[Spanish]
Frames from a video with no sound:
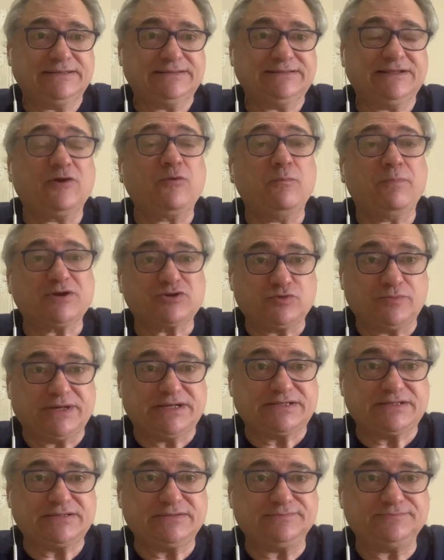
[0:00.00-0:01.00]
dar un paso
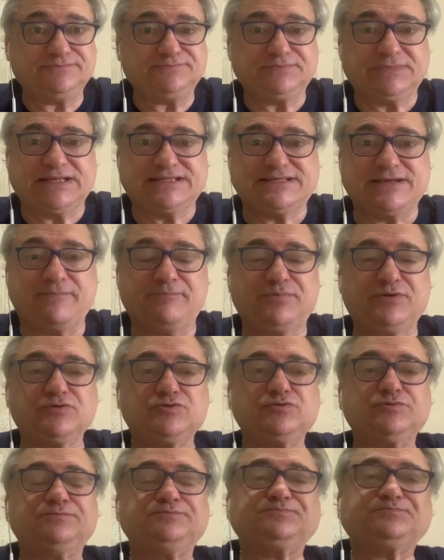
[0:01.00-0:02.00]
más, la
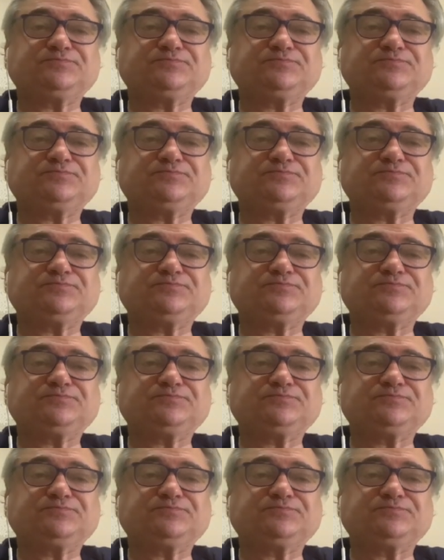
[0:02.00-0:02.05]
Champions.